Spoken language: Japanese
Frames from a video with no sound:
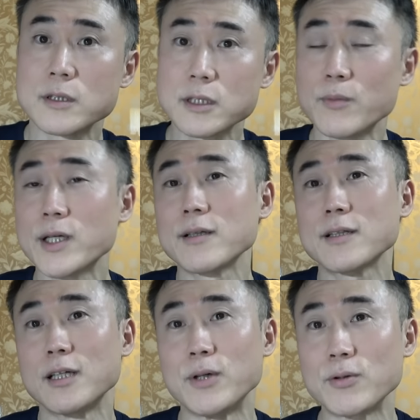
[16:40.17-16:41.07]
捕まらな
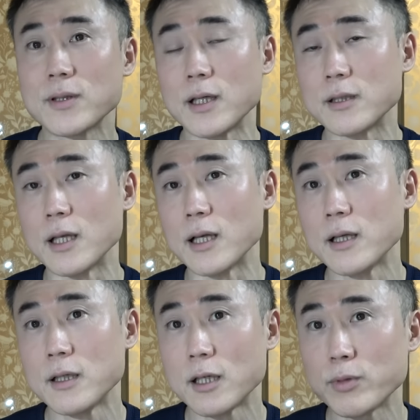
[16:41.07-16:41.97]
ければ OK って
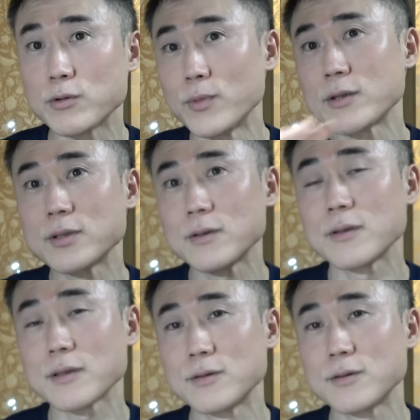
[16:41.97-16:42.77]
やっぱり止まる